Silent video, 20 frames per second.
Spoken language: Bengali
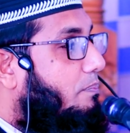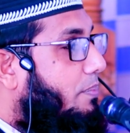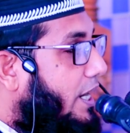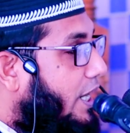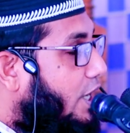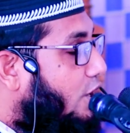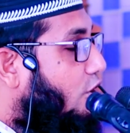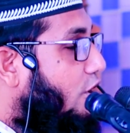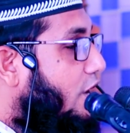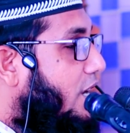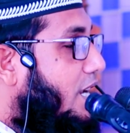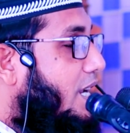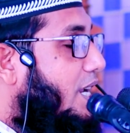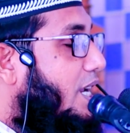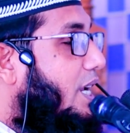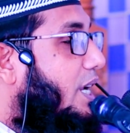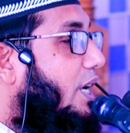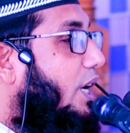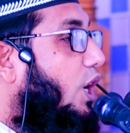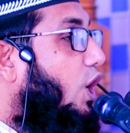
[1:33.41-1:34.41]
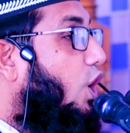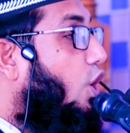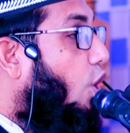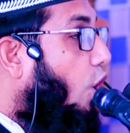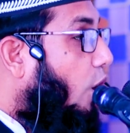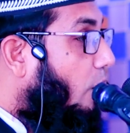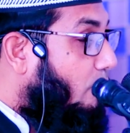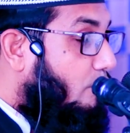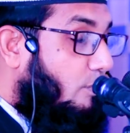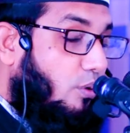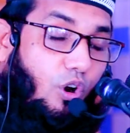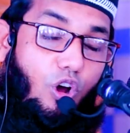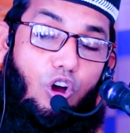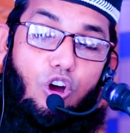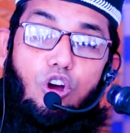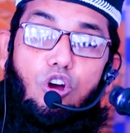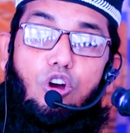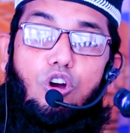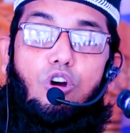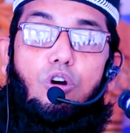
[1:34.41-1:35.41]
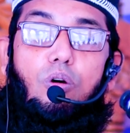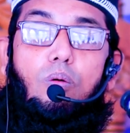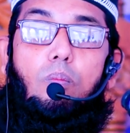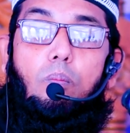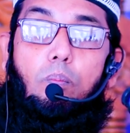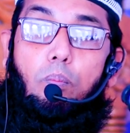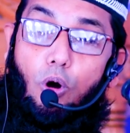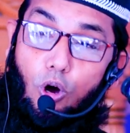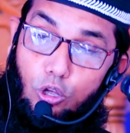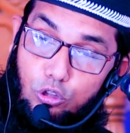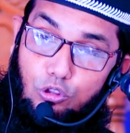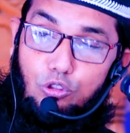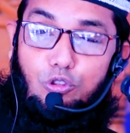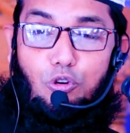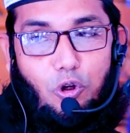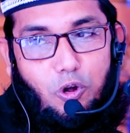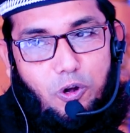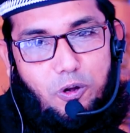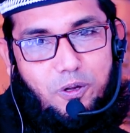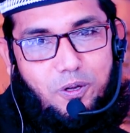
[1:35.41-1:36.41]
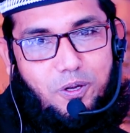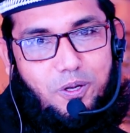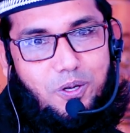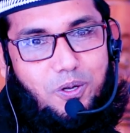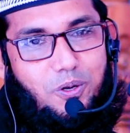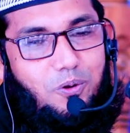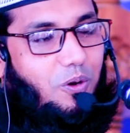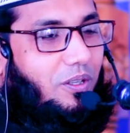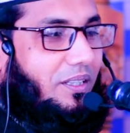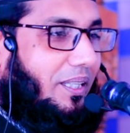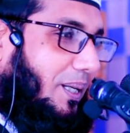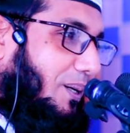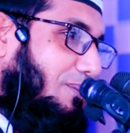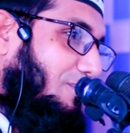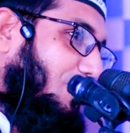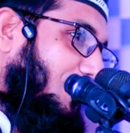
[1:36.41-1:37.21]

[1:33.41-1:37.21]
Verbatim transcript: বিনয়ী নম্র ভদ্র কথা কি